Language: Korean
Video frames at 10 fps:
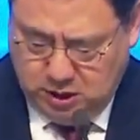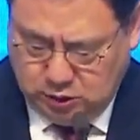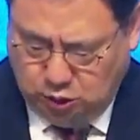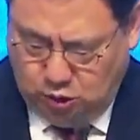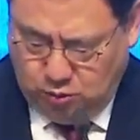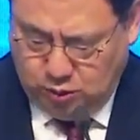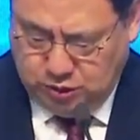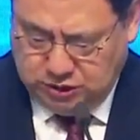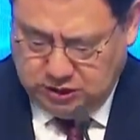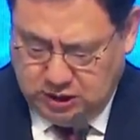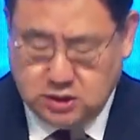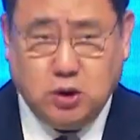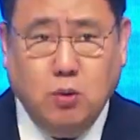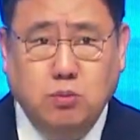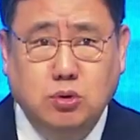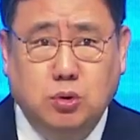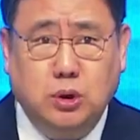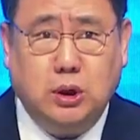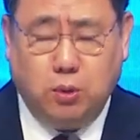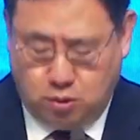솔로몬 시대의 성문도
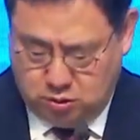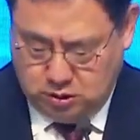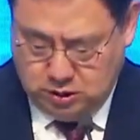있고